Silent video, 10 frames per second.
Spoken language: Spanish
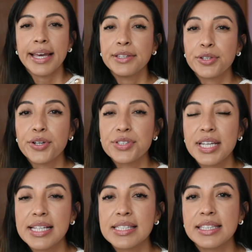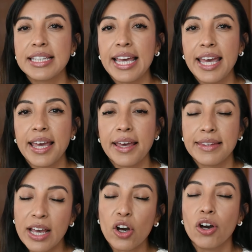Entonces
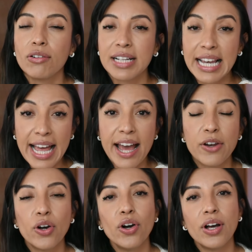te dejo claro